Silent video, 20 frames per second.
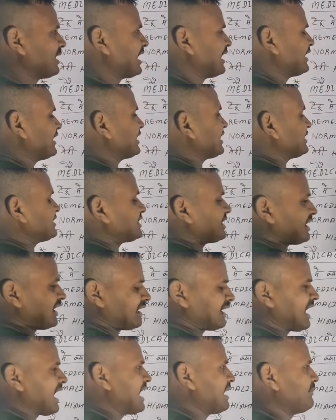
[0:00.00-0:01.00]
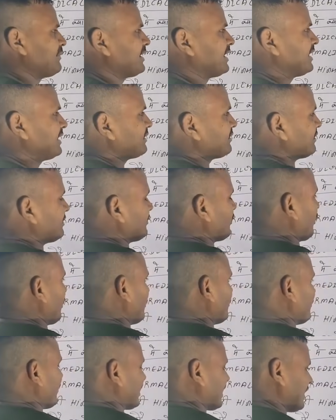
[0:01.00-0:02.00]
बड़ा नहीं किसी का नाम है
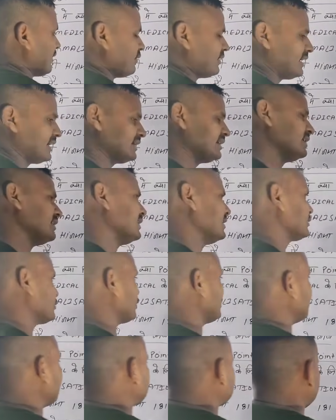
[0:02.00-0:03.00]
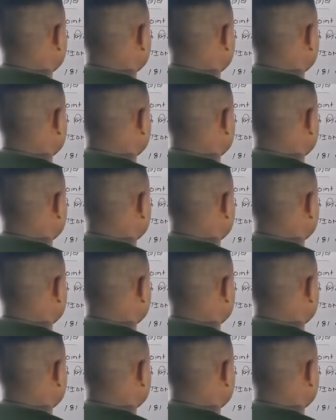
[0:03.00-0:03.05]
ओम बना हुआ है तो ये